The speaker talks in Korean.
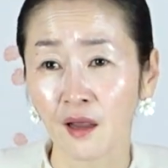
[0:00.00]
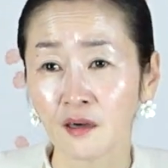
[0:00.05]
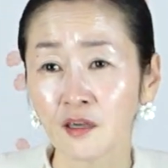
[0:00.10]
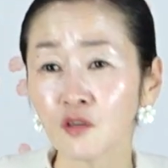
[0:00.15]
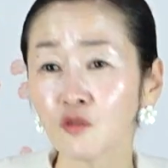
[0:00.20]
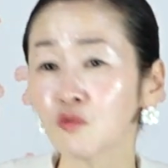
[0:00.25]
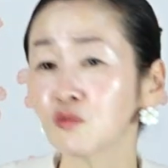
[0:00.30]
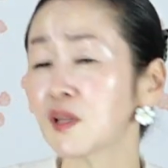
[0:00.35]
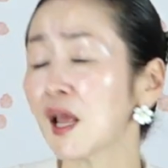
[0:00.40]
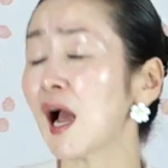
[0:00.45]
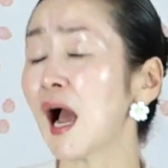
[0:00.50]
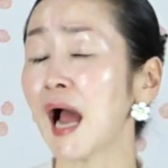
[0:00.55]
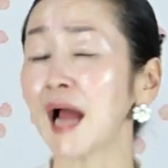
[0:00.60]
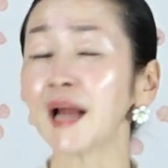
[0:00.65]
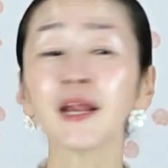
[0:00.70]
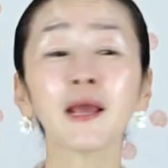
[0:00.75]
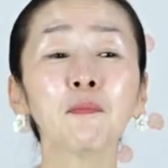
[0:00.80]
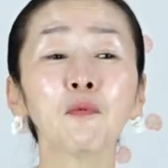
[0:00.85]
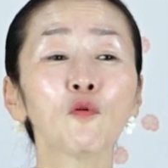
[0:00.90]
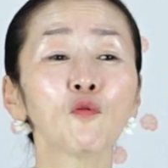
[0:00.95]
그리고 내가
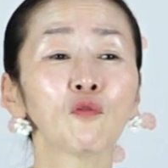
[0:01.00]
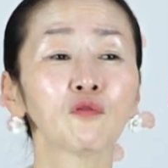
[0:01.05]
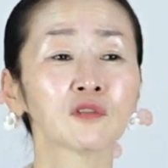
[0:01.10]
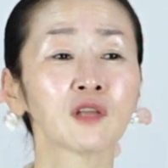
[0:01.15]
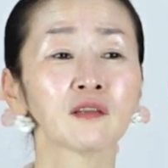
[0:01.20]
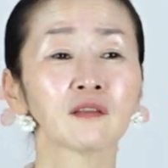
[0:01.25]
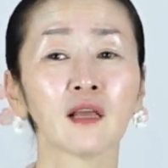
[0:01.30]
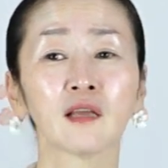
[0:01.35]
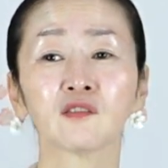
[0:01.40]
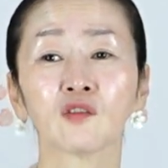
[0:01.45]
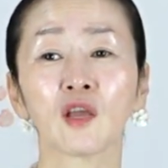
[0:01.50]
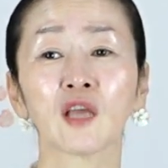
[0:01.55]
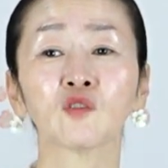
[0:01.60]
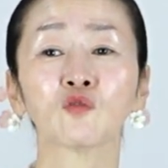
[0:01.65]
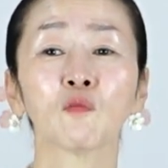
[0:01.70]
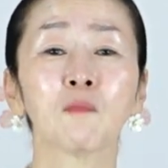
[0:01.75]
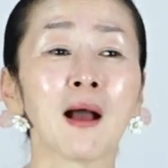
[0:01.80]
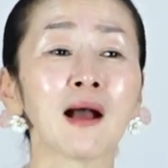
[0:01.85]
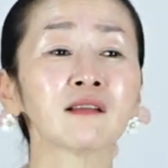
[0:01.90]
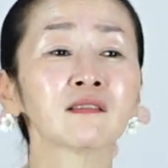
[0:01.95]
안 해본 것에 대해서
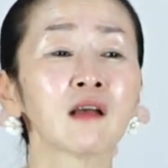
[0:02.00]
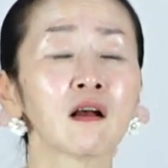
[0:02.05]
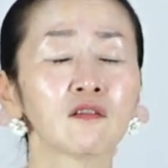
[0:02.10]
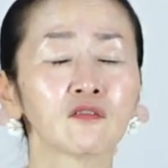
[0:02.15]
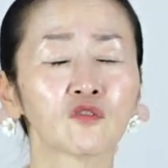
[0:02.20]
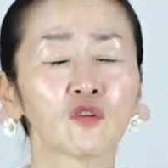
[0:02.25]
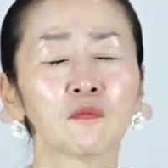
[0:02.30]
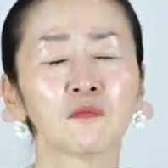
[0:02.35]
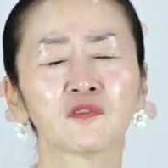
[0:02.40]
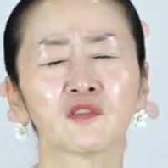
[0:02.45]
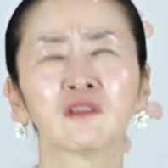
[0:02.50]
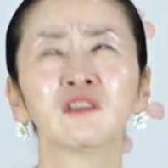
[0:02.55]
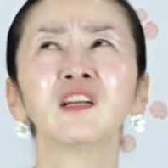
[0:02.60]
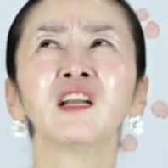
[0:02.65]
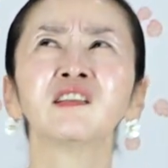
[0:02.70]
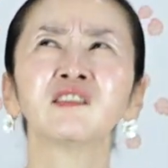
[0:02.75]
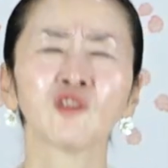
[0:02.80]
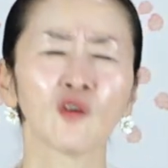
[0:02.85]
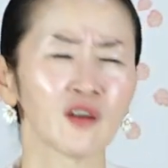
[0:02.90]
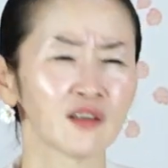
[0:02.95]
계속 망상을 떠면서
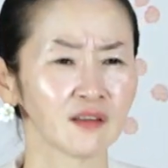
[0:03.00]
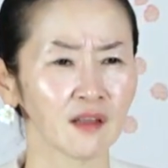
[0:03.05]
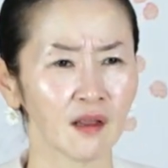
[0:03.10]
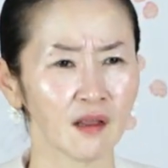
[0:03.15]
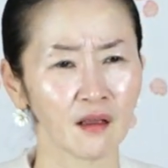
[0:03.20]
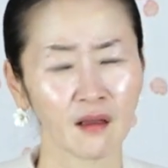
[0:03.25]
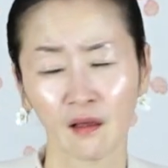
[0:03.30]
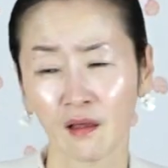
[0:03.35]
그랬어야 돼.